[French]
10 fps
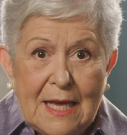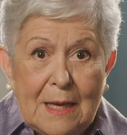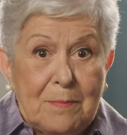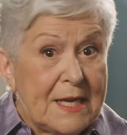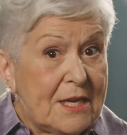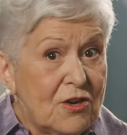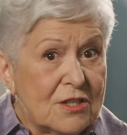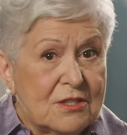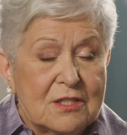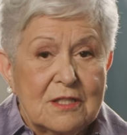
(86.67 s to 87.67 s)
est
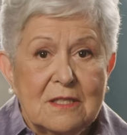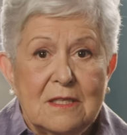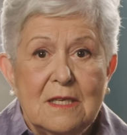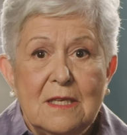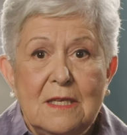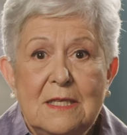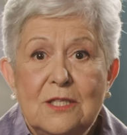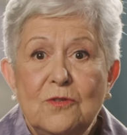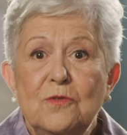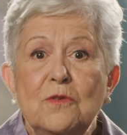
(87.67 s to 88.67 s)
précoce.
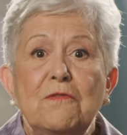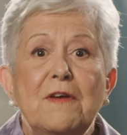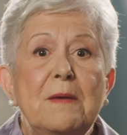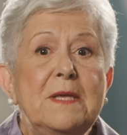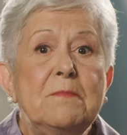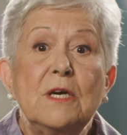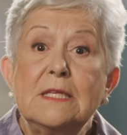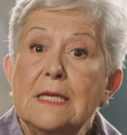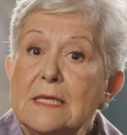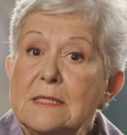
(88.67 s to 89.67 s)
Issu d'une famille
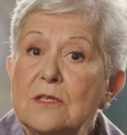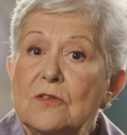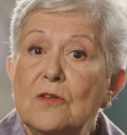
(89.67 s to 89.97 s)
modeste